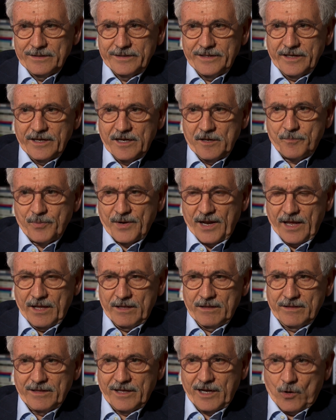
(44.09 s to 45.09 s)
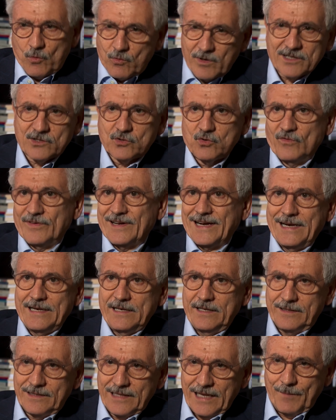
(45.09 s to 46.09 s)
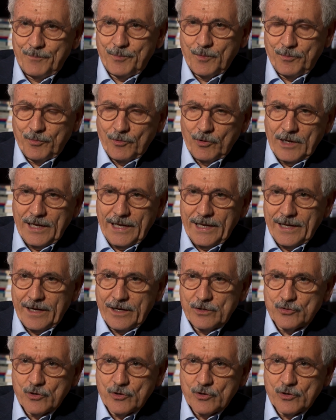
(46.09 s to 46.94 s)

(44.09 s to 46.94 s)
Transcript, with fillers: di riprendere una sovranità popolare,